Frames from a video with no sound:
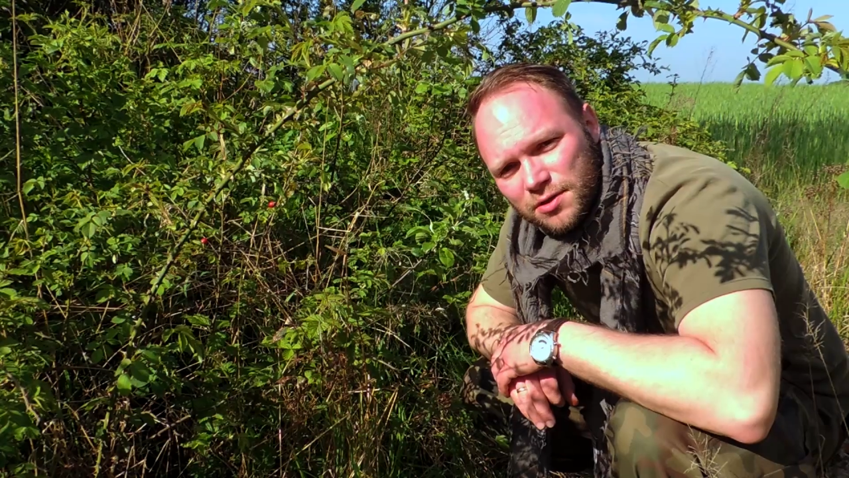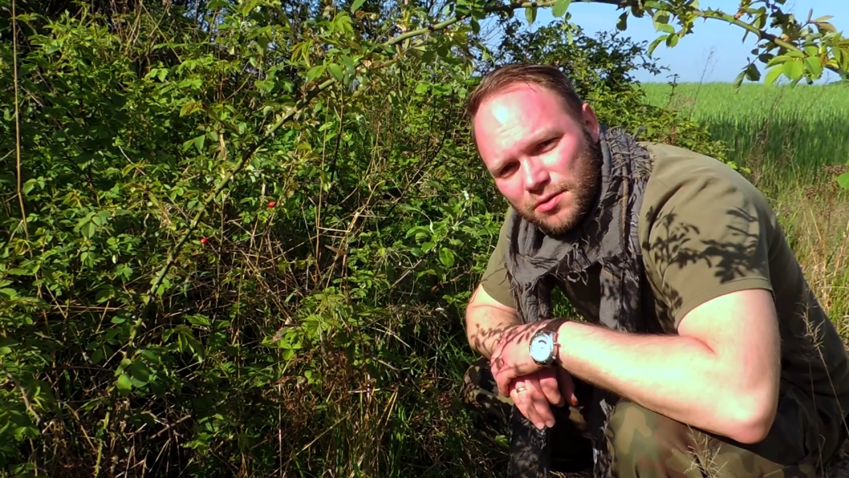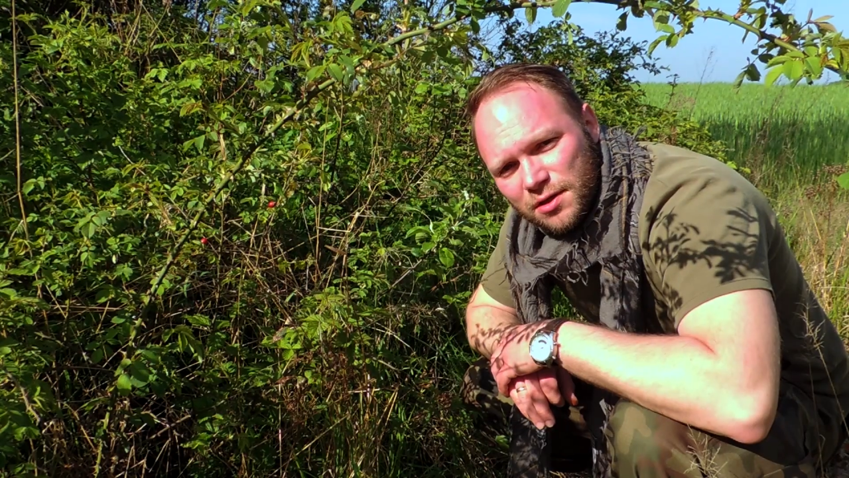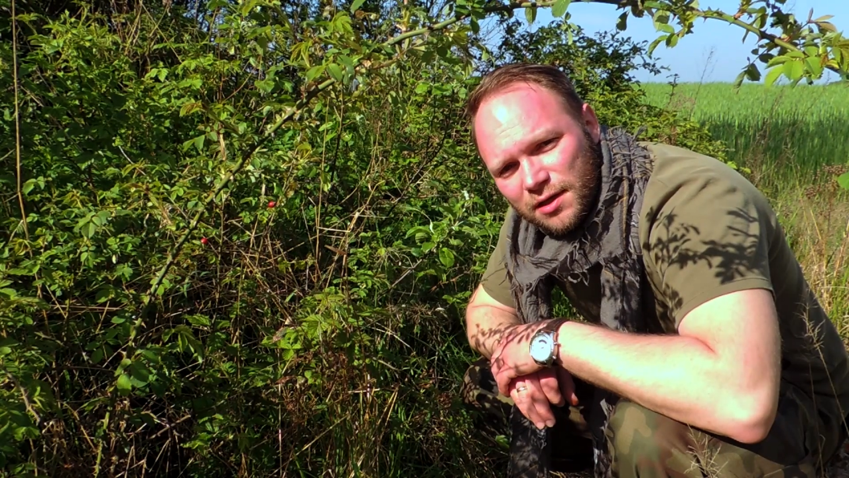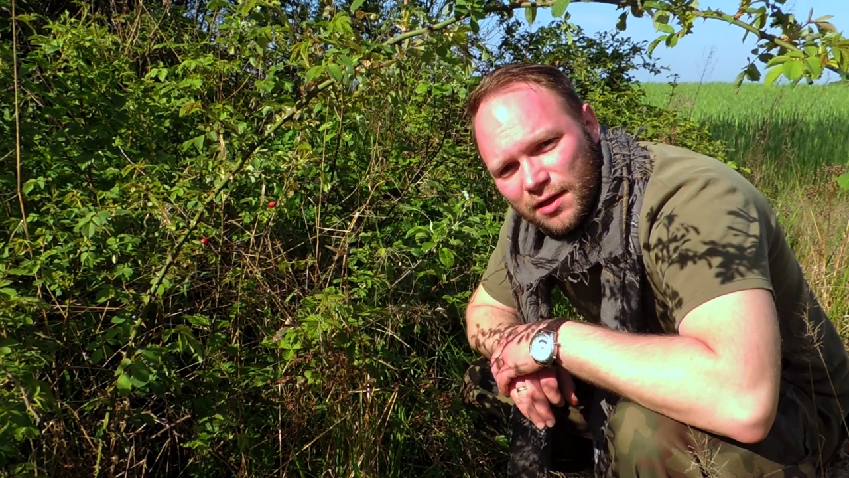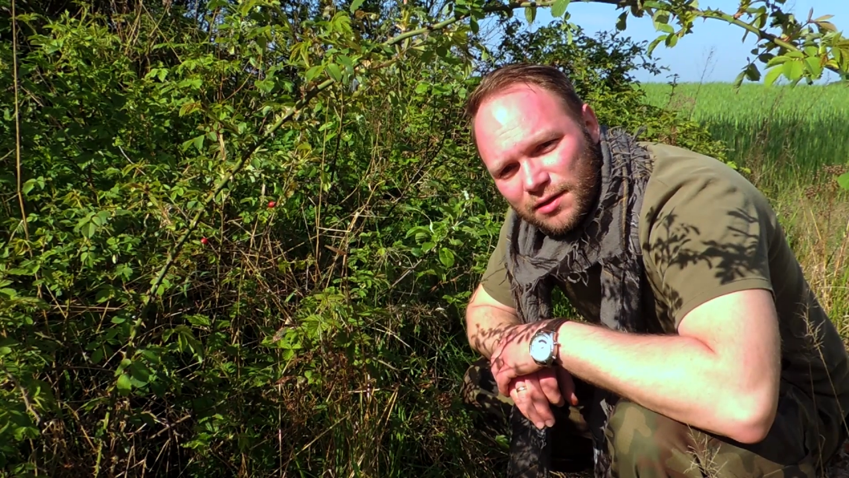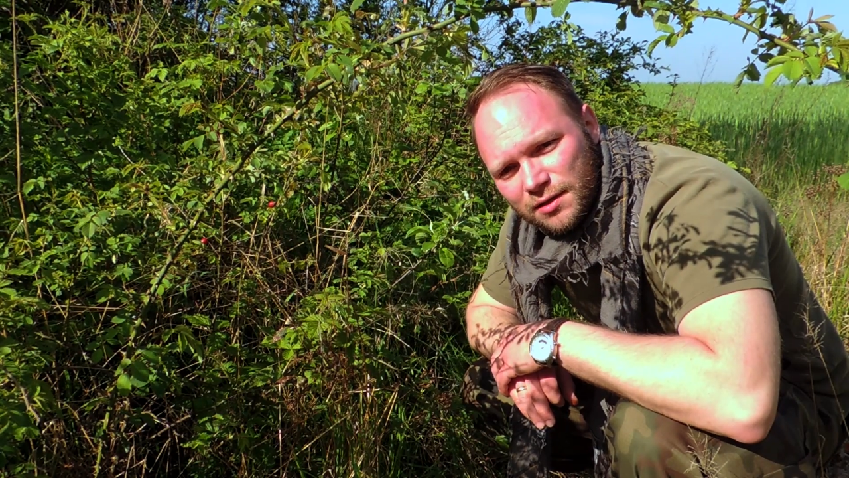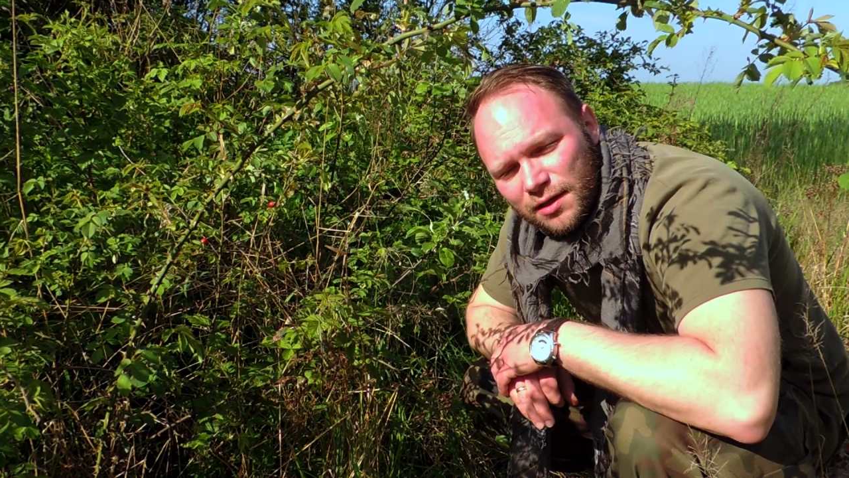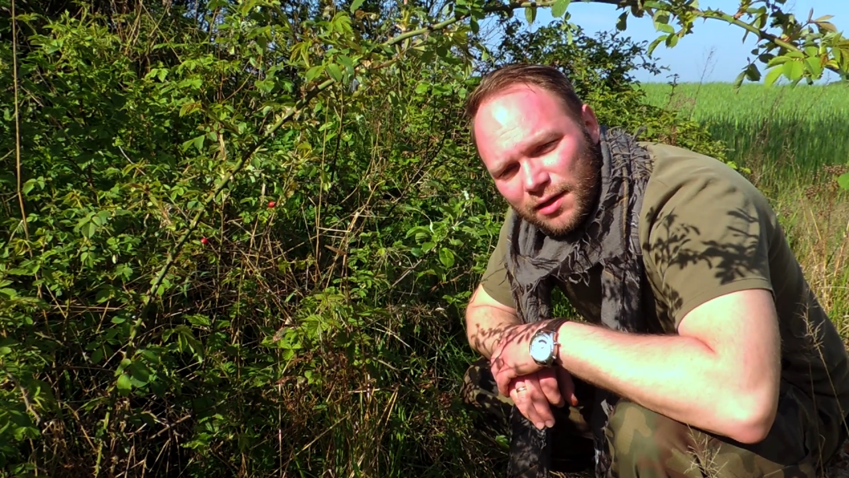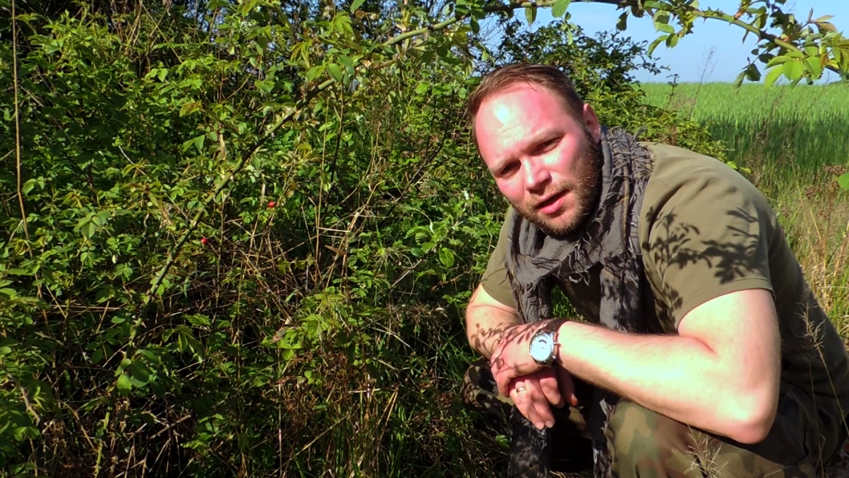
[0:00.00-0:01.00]
bardzo
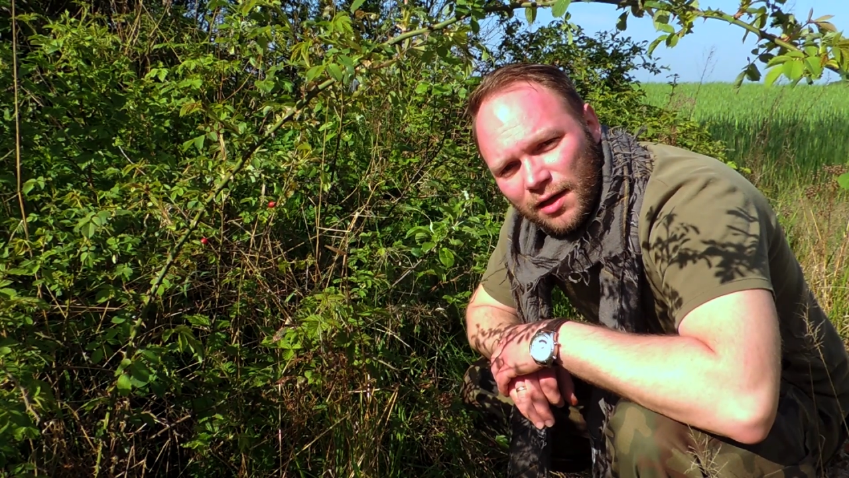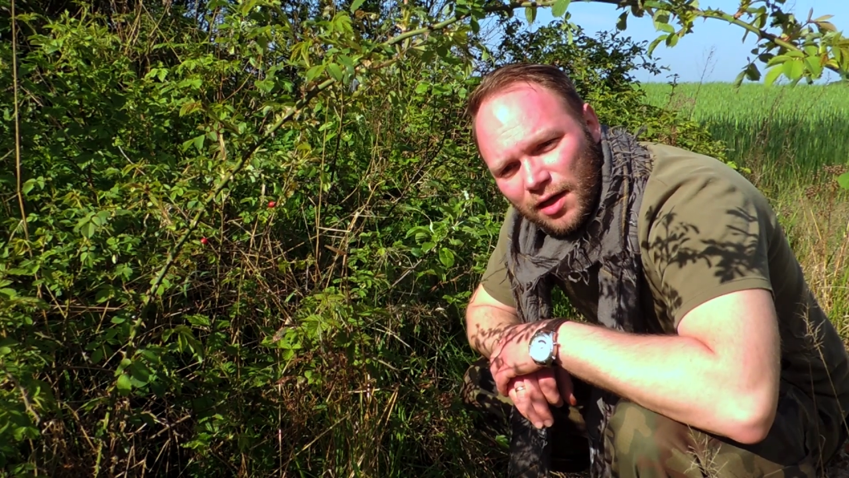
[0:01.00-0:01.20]
delikatne,